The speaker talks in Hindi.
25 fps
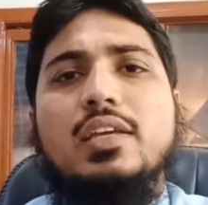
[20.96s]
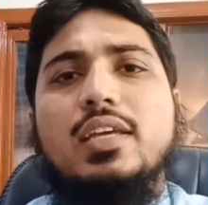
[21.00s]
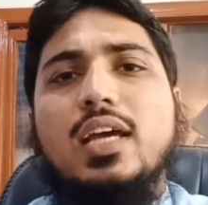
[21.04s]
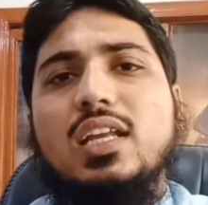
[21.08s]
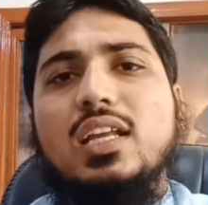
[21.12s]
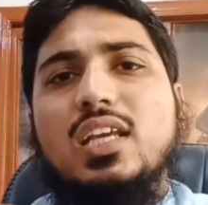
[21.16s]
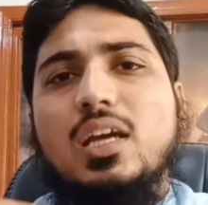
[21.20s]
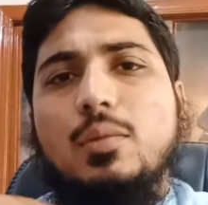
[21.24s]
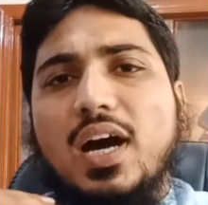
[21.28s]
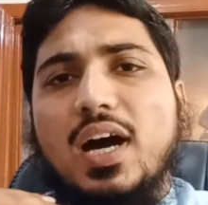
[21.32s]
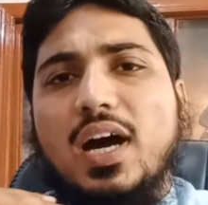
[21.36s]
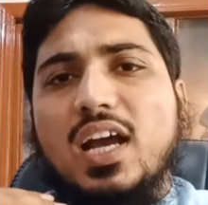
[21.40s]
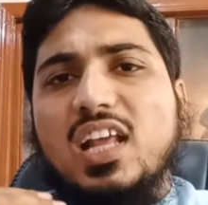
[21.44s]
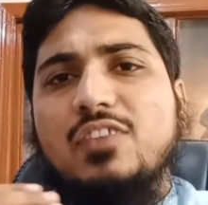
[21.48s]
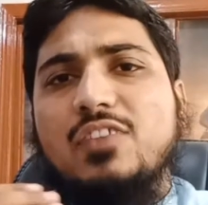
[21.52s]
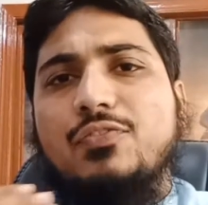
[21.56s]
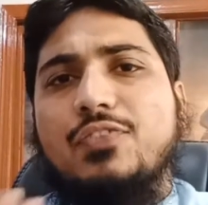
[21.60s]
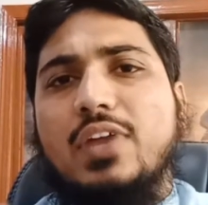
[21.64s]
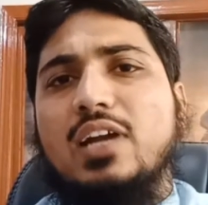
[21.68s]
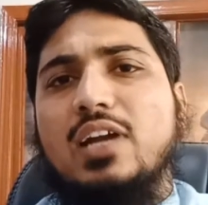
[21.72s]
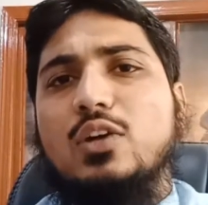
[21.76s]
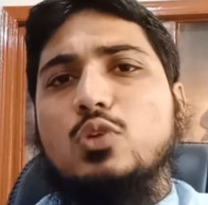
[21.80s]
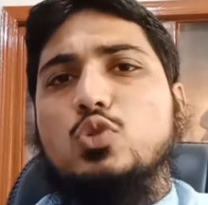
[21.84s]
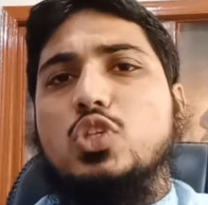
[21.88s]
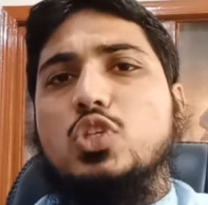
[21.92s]
यानी हमारे
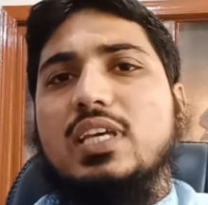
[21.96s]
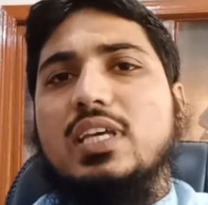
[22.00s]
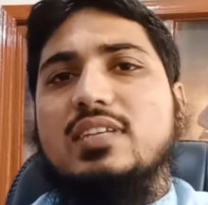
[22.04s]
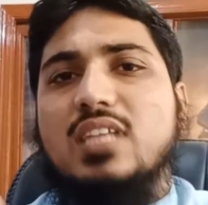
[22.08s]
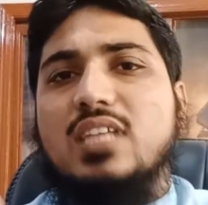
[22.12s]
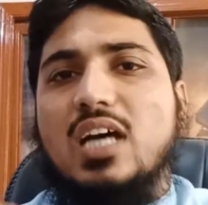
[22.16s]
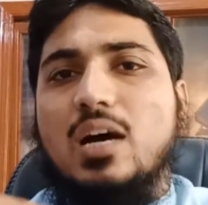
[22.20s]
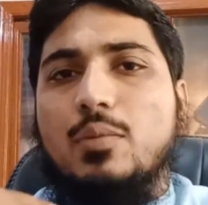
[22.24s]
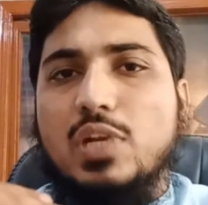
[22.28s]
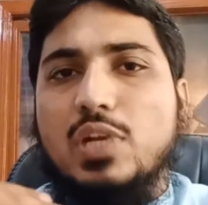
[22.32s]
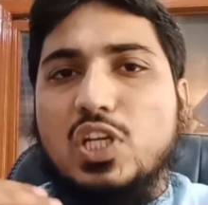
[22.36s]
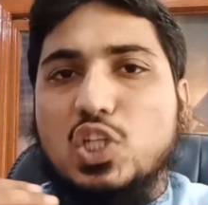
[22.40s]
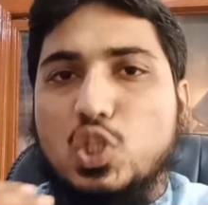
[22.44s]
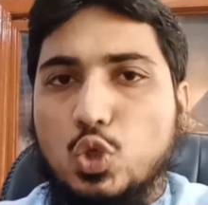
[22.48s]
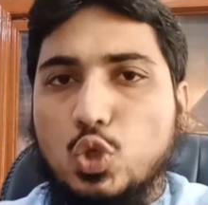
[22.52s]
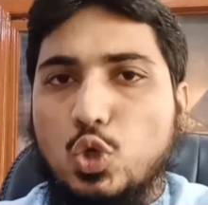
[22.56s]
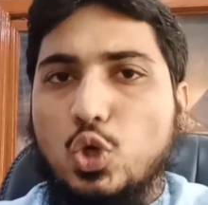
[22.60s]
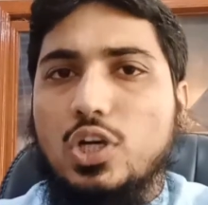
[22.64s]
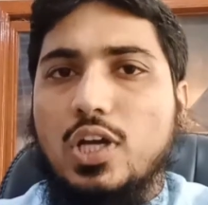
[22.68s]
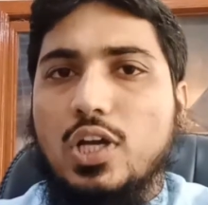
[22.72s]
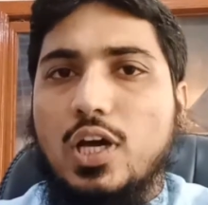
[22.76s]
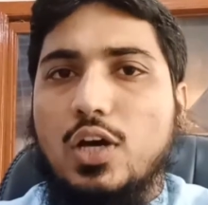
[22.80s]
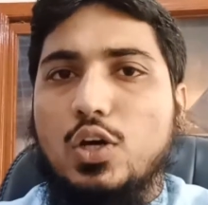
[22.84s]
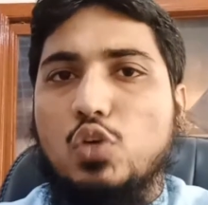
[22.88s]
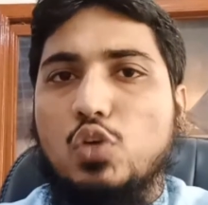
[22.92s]
फ्रेंड उसके सामने शो
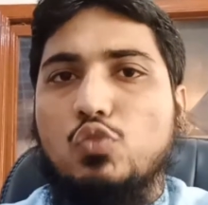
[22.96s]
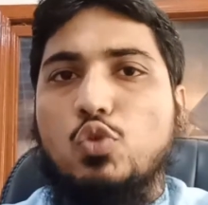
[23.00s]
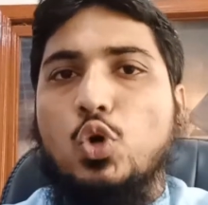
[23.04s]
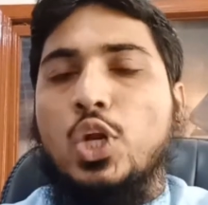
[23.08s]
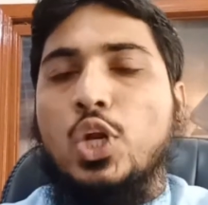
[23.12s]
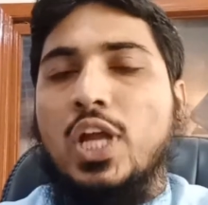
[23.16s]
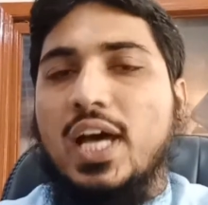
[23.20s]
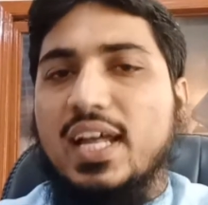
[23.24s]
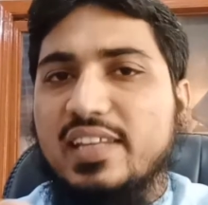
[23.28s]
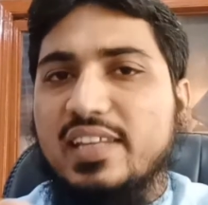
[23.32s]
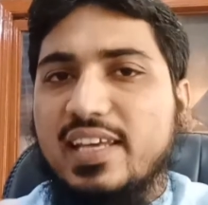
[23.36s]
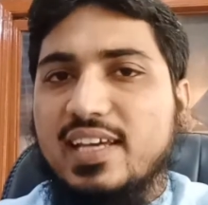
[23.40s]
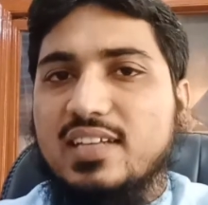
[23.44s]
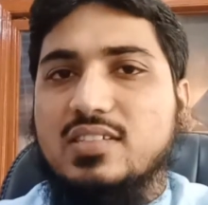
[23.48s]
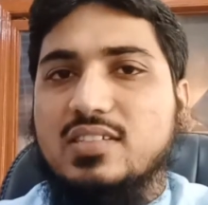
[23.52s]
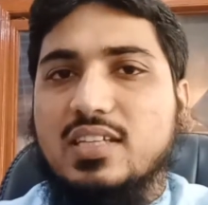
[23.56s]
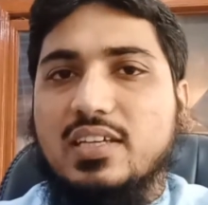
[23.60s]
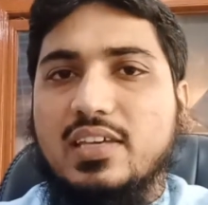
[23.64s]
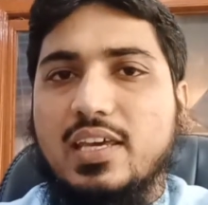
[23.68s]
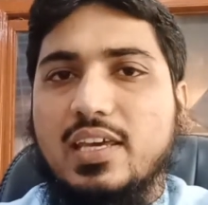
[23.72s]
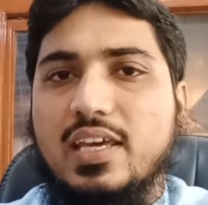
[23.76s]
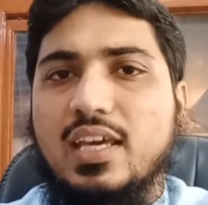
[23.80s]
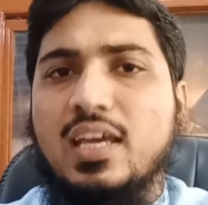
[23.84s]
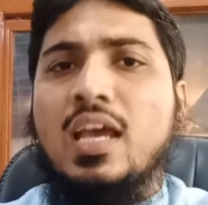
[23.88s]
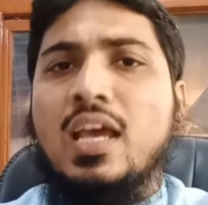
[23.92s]
ना हो वो ना देख
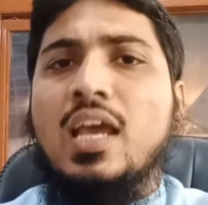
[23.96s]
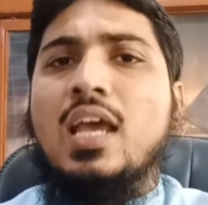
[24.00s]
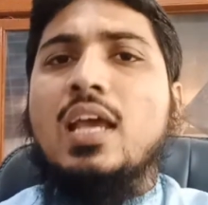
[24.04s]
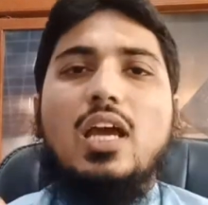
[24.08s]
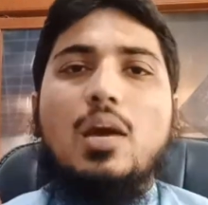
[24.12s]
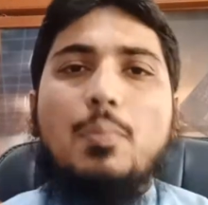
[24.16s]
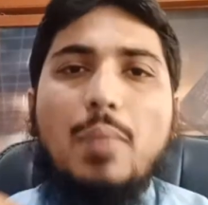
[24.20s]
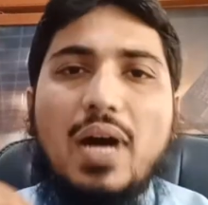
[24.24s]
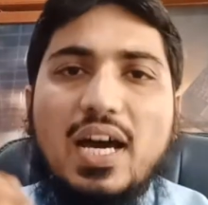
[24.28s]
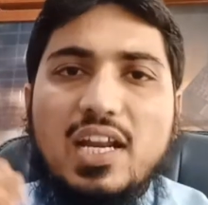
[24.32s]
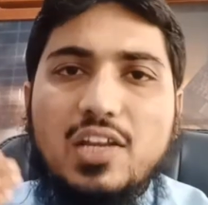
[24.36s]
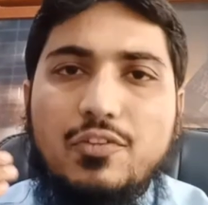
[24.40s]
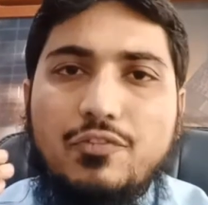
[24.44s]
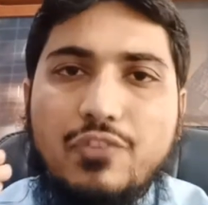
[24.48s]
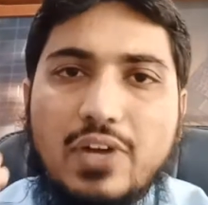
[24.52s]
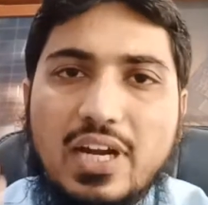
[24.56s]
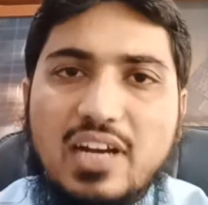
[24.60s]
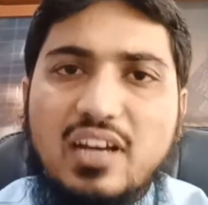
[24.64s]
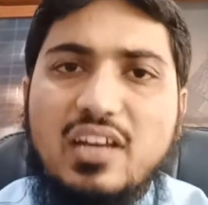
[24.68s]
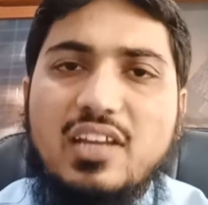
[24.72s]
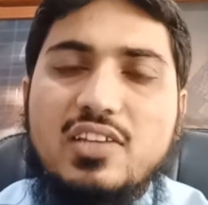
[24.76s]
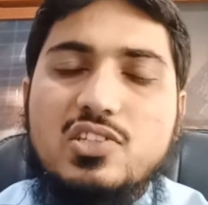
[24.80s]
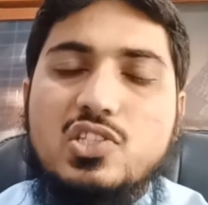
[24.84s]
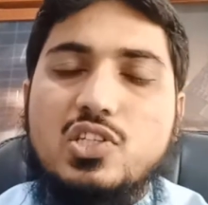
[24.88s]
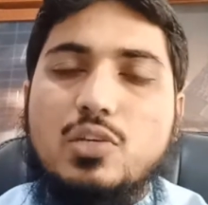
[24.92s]
सके कि हमारी
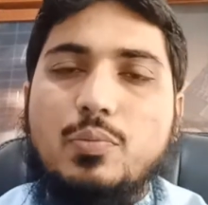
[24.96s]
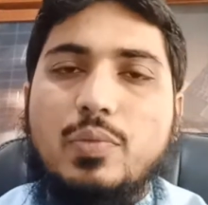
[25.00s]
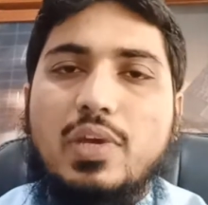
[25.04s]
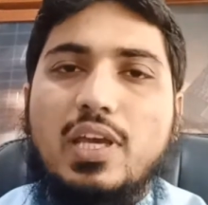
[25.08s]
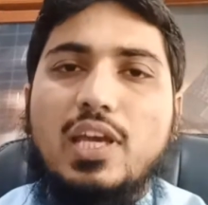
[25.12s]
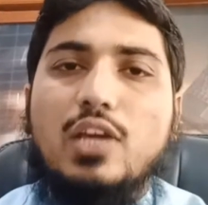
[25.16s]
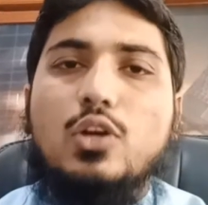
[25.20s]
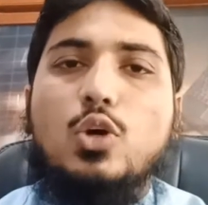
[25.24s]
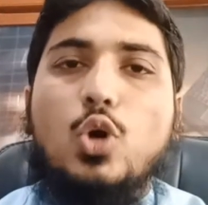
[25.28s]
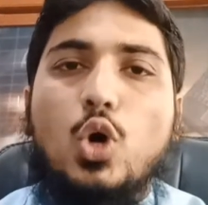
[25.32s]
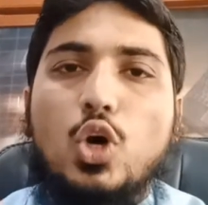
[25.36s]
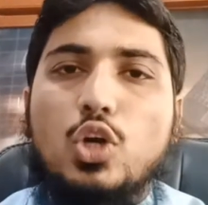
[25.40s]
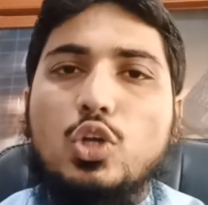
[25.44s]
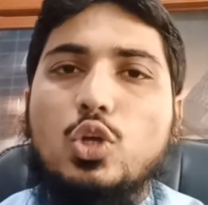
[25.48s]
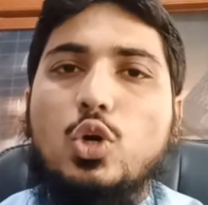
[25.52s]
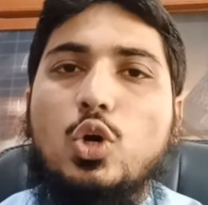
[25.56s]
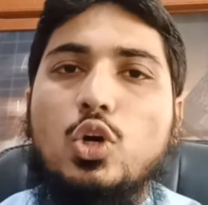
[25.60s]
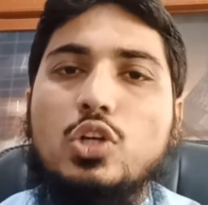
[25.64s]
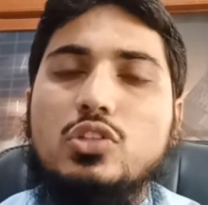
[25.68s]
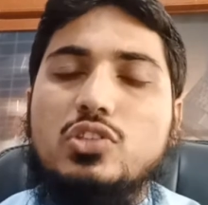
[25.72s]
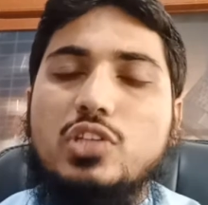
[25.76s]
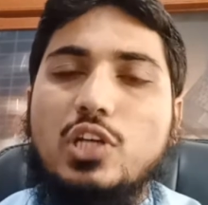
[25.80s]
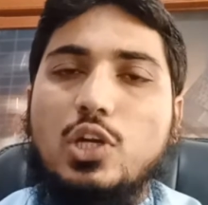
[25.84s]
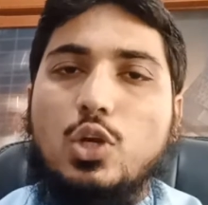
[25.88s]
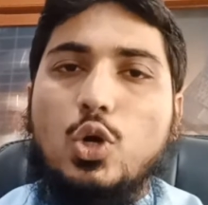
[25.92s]
फ्रेंड लिस्ट में कौन
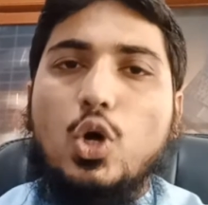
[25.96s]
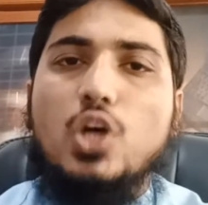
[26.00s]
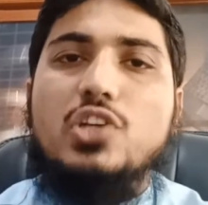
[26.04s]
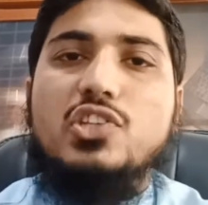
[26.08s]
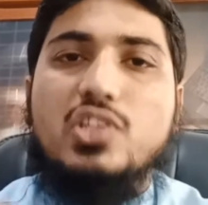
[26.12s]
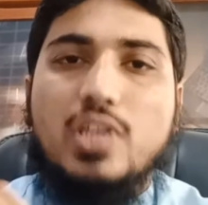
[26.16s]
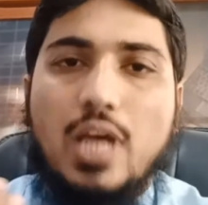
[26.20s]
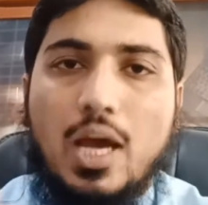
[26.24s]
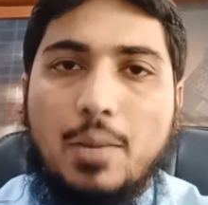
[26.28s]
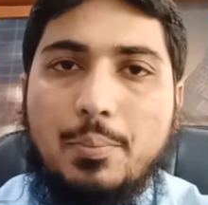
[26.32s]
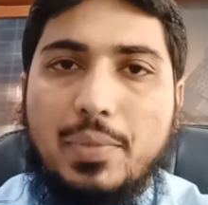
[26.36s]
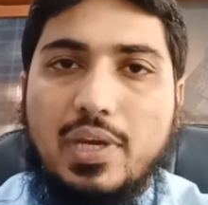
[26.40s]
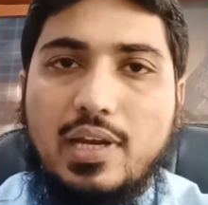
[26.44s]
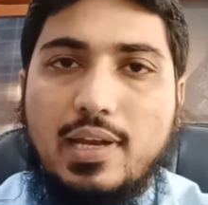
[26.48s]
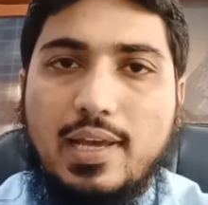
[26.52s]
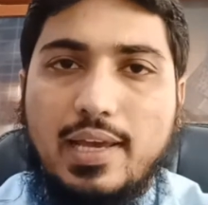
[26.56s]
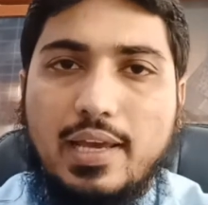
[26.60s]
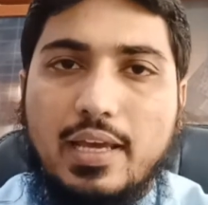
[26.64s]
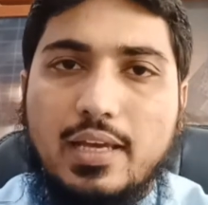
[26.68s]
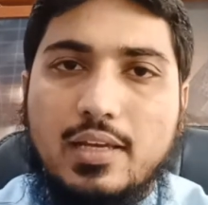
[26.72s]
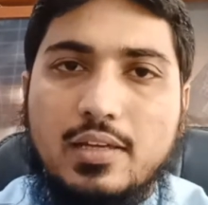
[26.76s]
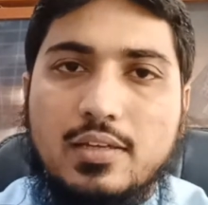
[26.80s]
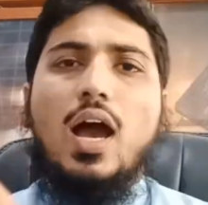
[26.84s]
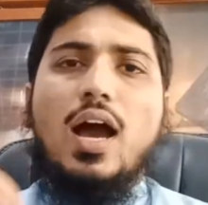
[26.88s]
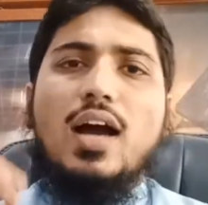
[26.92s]
कौन से लोग शामिल
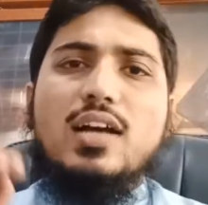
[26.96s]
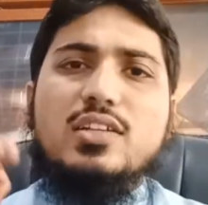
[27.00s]
हैं